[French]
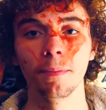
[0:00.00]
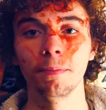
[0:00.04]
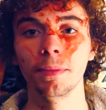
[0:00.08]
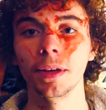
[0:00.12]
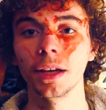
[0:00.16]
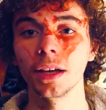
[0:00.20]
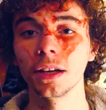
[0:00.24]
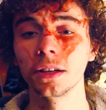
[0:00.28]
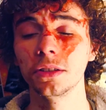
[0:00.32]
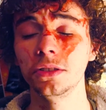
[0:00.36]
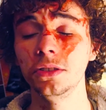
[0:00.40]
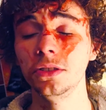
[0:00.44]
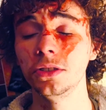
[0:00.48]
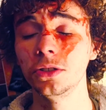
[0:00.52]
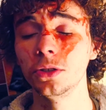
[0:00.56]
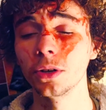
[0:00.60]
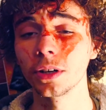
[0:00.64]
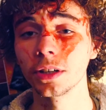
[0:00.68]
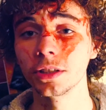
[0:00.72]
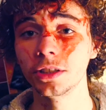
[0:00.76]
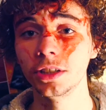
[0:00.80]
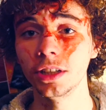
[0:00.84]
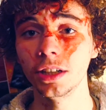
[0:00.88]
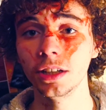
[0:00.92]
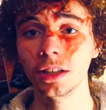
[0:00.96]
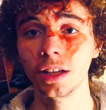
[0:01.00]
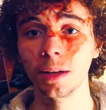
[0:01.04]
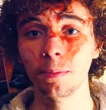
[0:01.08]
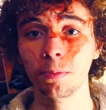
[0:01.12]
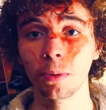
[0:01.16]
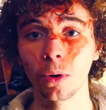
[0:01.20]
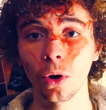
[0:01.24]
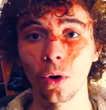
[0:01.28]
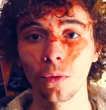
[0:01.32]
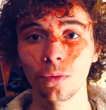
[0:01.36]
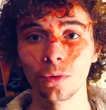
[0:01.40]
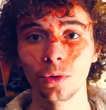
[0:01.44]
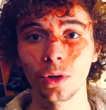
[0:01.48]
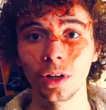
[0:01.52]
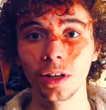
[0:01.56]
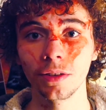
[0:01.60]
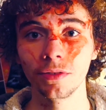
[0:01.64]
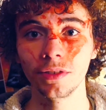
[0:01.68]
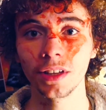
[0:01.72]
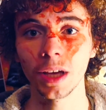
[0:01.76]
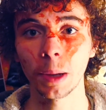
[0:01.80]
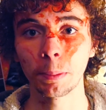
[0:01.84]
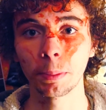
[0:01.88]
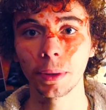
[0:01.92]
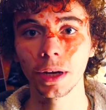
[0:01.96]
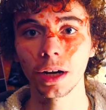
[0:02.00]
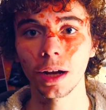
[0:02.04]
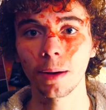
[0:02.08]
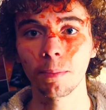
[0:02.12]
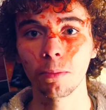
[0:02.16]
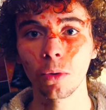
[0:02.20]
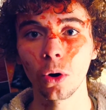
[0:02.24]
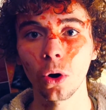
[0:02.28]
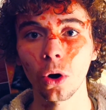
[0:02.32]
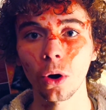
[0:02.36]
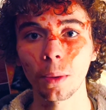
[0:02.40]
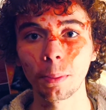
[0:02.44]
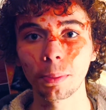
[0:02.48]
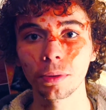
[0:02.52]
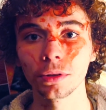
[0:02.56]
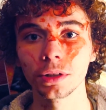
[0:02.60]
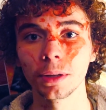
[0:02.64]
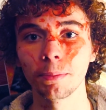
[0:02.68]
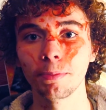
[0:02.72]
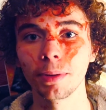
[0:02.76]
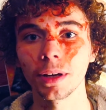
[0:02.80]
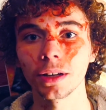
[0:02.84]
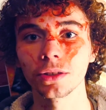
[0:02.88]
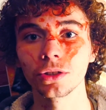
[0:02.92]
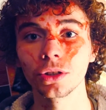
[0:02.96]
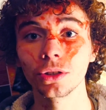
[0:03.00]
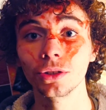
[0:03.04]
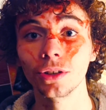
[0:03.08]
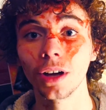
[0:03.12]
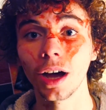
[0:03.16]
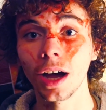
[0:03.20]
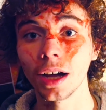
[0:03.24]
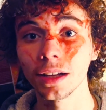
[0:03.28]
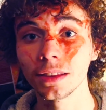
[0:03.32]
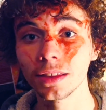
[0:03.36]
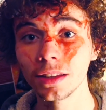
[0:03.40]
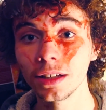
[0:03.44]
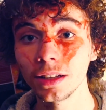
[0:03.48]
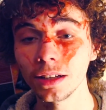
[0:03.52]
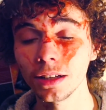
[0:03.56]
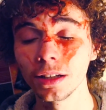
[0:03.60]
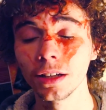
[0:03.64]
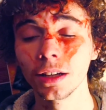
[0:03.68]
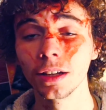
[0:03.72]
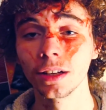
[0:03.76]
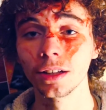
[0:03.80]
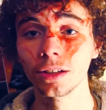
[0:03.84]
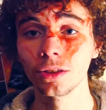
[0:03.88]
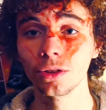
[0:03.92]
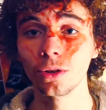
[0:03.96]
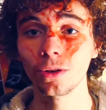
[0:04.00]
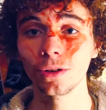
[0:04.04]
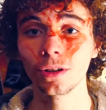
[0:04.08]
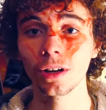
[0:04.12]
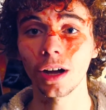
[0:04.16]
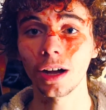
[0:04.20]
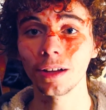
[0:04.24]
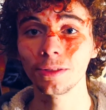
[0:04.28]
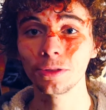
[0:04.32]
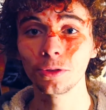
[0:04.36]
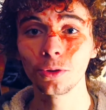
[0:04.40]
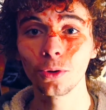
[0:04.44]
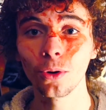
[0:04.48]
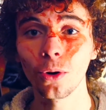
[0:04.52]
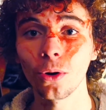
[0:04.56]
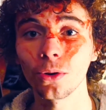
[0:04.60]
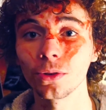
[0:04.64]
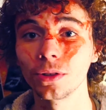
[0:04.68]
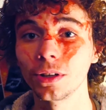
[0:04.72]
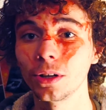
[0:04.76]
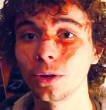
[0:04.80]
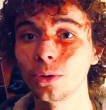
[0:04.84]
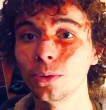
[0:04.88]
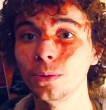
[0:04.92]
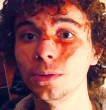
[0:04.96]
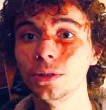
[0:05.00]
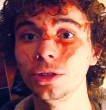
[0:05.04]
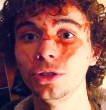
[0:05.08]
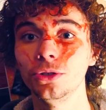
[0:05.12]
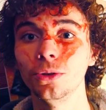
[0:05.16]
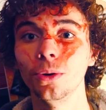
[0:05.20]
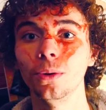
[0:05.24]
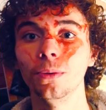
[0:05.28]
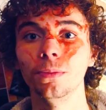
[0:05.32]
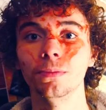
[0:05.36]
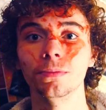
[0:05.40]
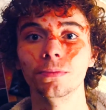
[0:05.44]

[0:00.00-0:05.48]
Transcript: Mais existerait-il des preuves de la vie après la mort pour des personnes athées, donc en dehors des religions